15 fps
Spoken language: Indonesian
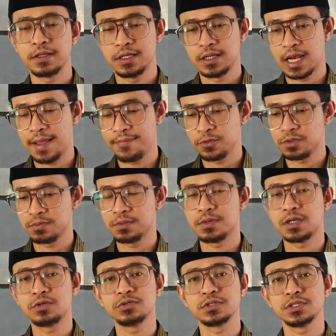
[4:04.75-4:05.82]
di dalam
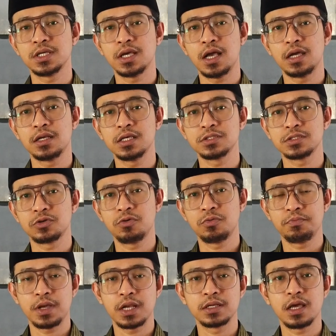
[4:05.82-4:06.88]
tubuh manusia ada
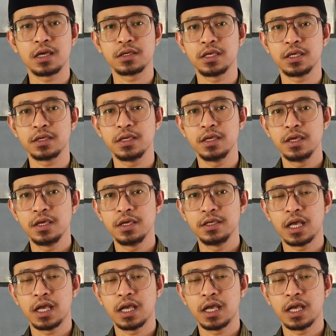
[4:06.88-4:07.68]
segumpal daging